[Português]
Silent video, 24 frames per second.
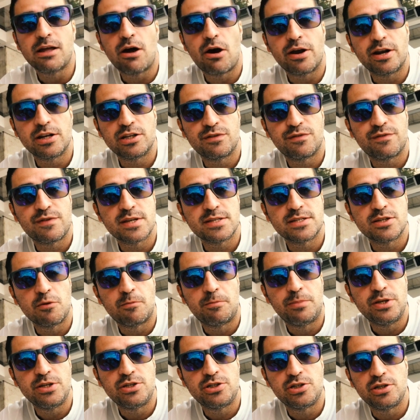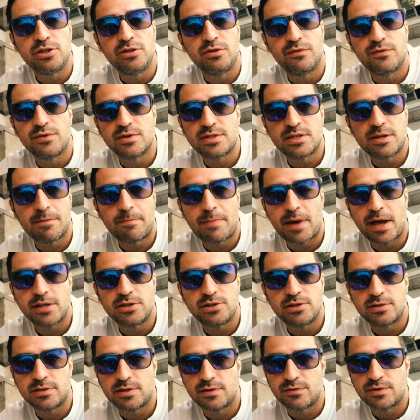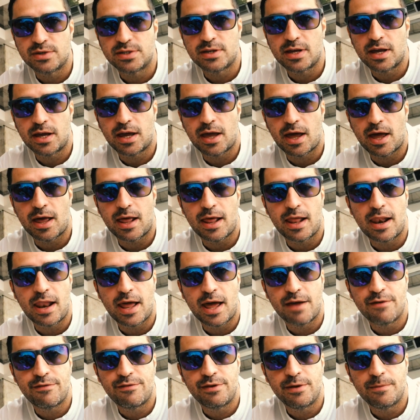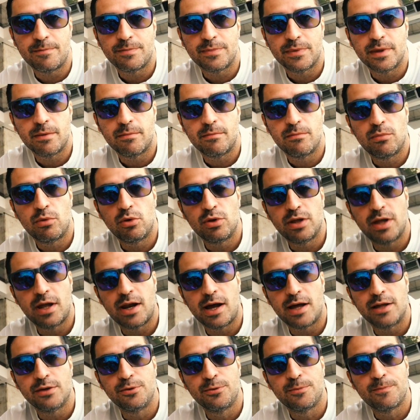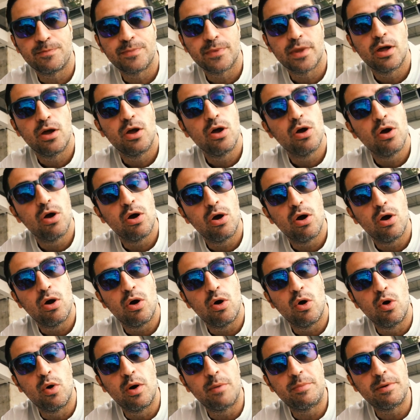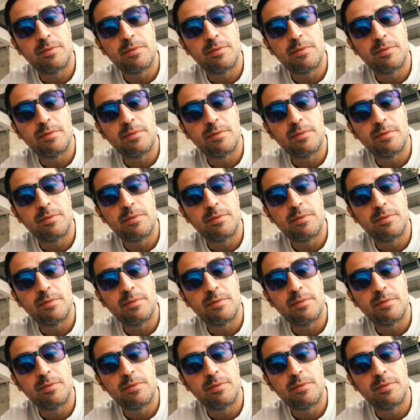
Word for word: Na hora de fazer o pedido, você pede se você quer leve, moderado ou